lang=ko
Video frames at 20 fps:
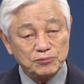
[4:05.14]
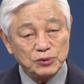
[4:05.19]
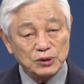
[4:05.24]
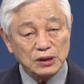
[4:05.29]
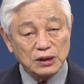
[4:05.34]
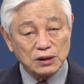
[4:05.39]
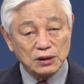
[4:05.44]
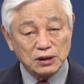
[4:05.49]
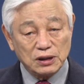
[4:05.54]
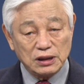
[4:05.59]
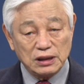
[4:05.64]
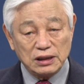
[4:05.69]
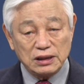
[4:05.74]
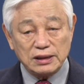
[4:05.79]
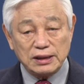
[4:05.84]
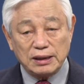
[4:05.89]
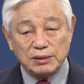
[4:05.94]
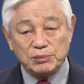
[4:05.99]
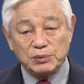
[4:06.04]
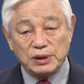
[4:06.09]
그러기
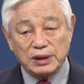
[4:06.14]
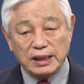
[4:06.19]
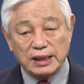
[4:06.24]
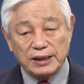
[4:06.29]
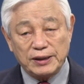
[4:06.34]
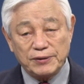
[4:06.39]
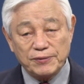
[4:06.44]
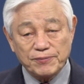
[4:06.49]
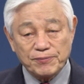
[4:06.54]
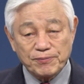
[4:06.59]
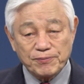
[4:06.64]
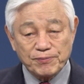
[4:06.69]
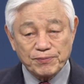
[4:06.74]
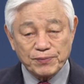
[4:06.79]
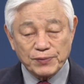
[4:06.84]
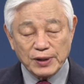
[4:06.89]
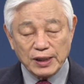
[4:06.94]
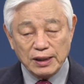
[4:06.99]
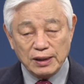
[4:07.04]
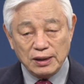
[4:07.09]
때문에
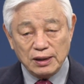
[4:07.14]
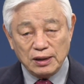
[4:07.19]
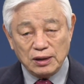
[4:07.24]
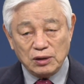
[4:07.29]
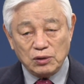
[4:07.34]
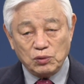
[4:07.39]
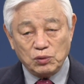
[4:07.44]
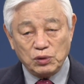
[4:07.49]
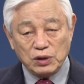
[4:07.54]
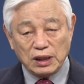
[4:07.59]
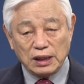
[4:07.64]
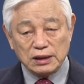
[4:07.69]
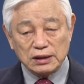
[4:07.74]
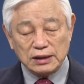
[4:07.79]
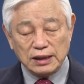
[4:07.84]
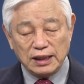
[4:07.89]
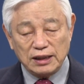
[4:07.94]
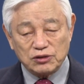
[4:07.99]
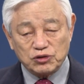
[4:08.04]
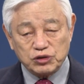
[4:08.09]
우리가
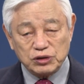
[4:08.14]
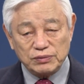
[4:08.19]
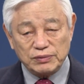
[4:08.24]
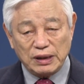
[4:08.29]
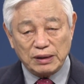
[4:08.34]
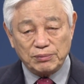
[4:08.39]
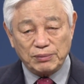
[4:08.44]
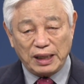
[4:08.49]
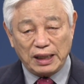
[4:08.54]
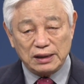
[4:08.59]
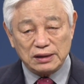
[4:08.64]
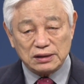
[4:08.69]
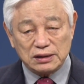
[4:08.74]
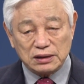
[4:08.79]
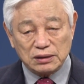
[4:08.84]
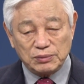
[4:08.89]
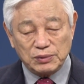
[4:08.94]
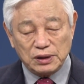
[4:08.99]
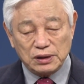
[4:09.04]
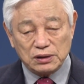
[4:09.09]
예수님의
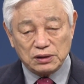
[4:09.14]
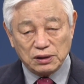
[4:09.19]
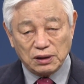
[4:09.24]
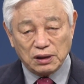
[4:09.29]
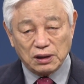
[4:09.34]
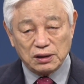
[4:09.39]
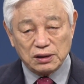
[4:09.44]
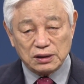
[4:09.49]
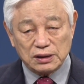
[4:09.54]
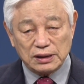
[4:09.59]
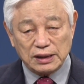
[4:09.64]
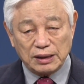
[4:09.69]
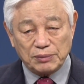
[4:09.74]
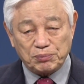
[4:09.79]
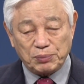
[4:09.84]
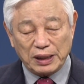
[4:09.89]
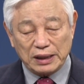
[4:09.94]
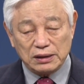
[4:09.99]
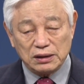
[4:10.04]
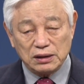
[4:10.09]
말씀을 들을 때
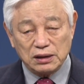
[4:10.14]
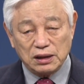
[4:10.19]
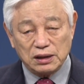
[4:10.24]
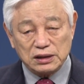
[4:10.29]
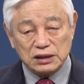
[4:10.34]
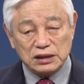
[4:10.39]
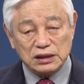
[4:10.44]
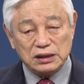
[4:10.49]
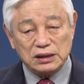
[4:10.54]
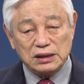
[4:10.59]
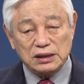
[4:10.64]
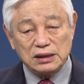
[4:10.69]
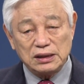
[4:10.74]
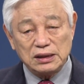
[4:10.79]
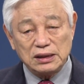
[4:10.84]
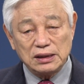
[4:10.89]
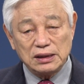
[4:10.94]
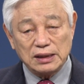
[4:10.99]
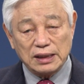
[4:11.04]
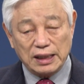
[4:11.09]
반드시
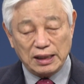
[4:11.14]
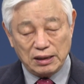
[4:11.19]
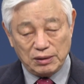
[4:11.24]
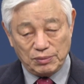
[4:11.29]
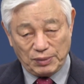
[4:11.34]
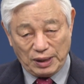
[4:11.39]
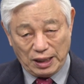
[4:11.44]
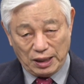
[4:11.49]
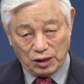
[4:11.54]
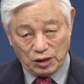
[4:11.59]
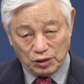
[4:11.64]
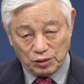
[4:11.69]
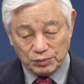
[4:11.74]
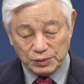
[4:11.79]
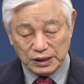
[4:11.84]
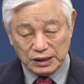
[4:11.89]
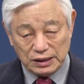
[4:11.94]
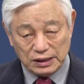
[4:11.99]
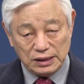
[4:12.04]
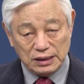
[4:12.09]
내
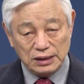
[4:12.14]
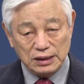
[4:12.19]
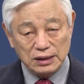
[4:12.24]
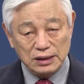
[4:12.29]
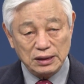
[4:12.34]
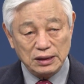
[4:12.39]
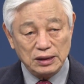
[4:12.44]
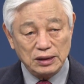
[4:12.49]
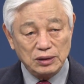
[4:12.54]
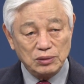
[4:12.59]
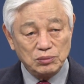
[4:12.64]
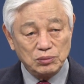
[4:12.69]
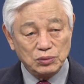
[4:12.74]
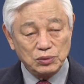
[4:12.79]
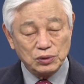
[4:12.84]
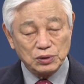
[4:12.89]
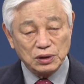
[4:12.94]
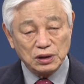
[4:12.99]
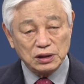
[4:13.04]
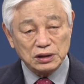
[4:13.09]
마음이
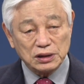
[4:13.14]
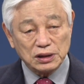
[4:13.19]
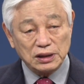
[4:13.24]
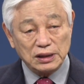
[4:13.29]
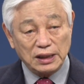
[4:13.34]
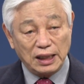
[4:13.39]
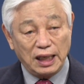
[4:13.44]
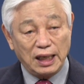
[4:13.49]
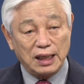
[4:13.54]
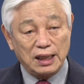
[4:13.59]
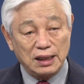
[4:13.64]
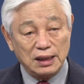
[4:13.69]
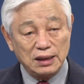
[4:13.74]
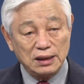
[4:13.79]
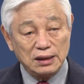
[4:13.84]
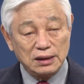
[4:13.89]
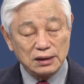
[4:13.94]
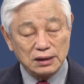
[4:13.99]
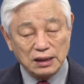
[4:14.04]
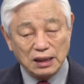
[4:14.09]
무너져야
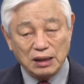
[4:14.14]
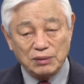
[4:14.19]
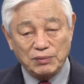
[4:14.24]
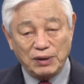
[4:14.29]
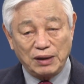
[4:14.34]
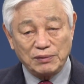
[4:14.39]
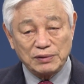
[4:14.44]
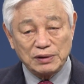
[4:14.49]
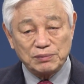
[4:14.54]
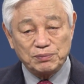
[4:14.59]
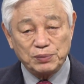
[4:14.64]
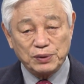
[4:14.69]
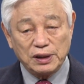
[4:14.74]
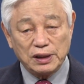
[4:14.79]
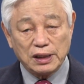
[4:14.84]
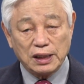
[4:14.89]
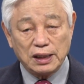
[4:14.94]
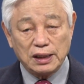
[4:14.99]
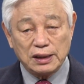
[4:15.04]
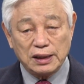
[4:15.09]
내 마음을
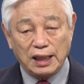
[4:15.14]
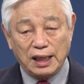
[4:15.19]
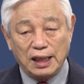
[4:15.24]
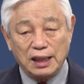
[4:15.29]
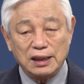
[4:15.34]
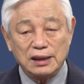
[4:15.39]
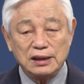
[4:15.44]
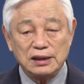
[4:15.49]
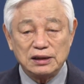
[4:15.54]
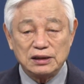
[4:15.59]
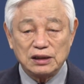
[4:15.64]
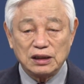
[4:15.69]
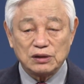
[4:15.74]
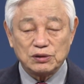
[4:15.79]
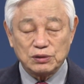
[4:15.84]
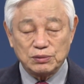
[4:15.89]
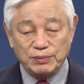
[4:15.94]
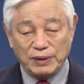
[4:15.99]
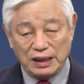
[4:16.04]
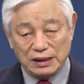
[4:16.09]
버려야
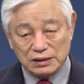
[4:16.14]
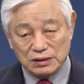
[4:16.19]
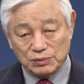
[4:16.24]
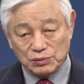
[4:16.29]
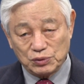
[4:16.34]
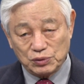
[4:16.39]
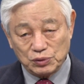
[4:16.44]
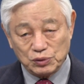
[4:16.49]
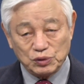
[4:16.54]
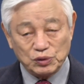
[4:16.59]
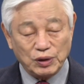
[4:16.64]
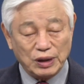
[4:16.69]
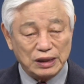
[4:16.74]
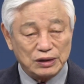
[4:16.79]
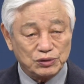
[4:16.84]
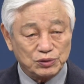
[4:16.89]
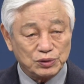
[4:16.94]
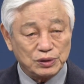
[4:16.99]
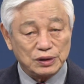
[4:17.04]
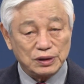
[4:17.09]
예수 말씀 순종할
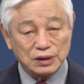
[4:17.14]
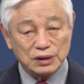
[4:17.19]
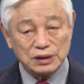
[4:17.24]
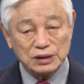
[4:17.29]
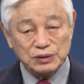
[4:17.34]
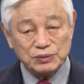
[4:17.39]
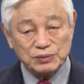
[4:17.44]
수 있는 것입니다.